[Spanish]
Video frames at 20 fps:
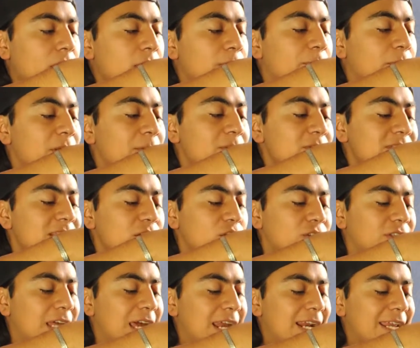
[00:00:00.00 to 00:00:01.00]
y podemos
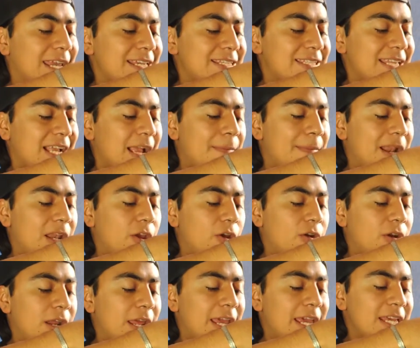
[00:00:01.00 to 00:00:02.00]
denotar que este
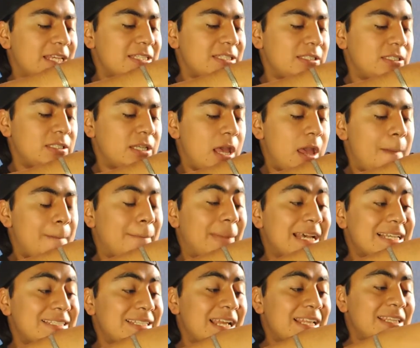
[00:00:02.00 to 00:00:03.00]
camaleón es
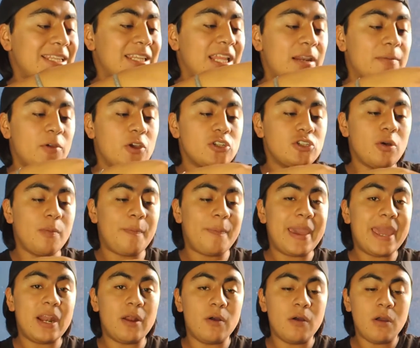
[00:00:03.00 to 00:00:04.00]
bastante nervioso,
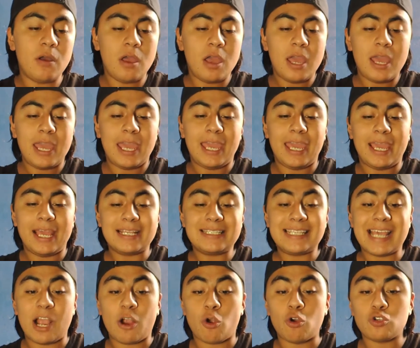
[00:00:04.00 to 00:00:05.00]
pero eh,
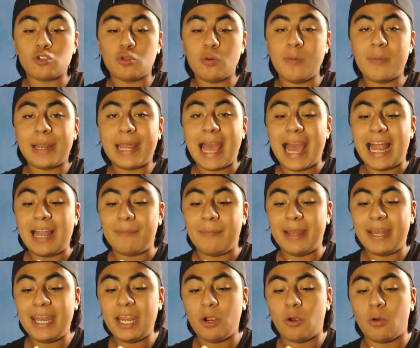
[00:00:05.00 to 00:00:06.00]
se acostumbra al
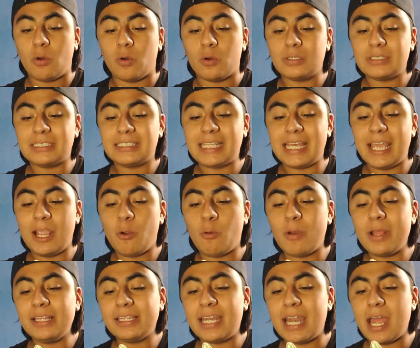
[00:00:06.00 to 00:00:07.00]
manejo. Se
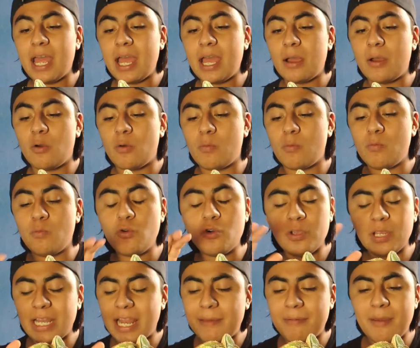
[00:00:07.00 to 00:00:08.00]
encuentra
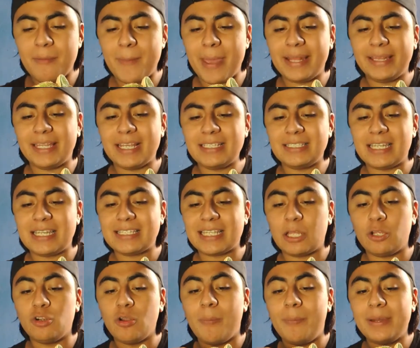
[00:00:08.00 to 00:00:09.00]
muy levemente
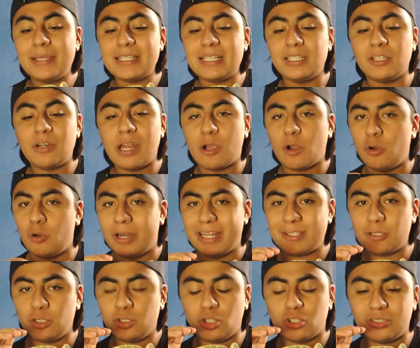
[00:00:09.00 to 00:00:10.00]
estresado, no presenta una
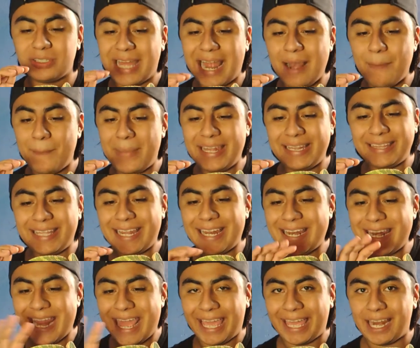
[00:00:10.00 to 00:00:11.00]
coloración totalmente
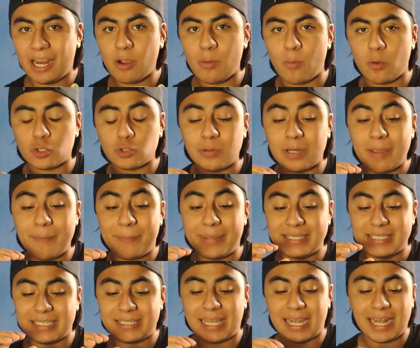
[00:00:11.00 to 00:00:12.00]
negra como suelen
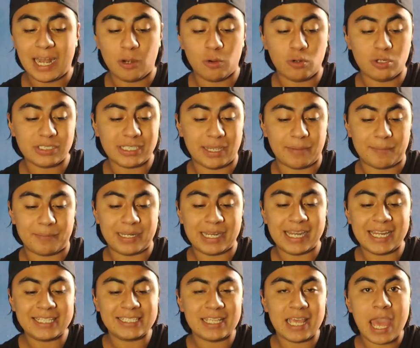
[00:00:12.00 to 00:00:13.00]
presentarlo algunos
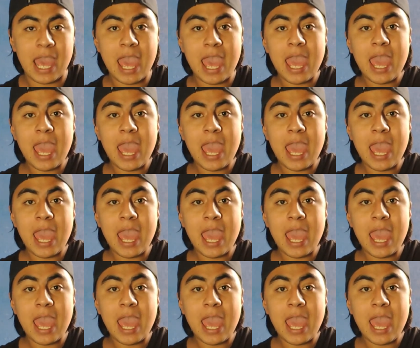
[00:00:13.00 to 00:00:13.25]
ejemplares.